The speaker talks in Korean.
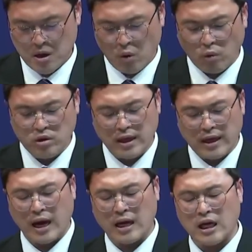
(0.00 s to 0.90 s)
오늘
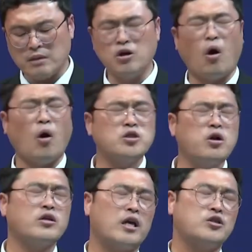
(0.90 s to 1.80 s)
내가 하나님을
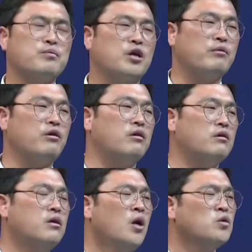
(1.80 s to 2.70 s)
어떻게 섬기며
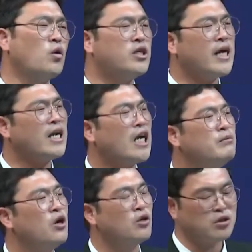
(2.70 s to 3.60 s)
또 그
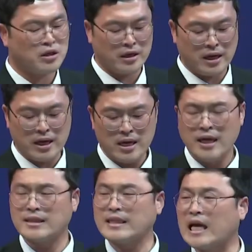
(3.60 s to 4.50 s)
하나님을 어떻게
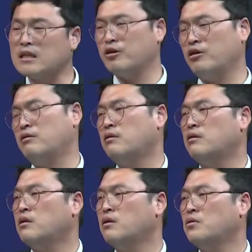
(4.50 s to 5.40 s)
따르며
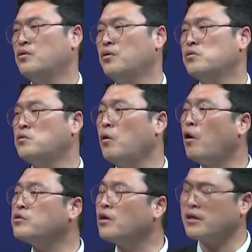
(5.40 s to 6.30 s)
또
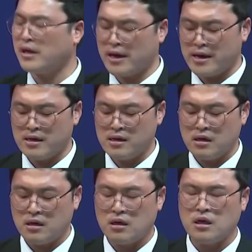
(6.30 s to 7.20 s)
어떻게
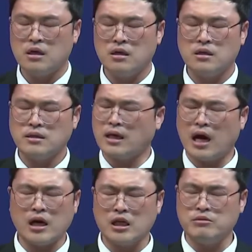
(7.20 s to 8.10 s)
내가
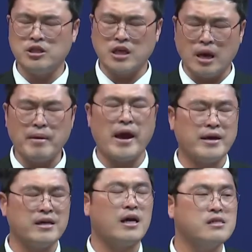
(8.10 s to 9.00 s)
하나님을
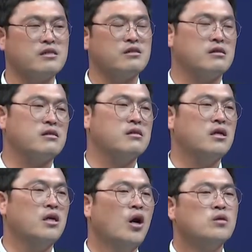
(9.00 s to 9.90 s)
예배해야 할지
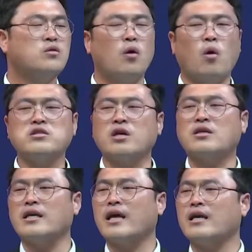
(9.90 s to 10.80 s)
또
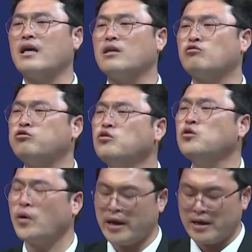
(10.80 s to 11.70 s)
어떻게 내가
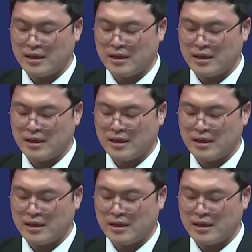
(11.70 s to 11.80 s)
순종해야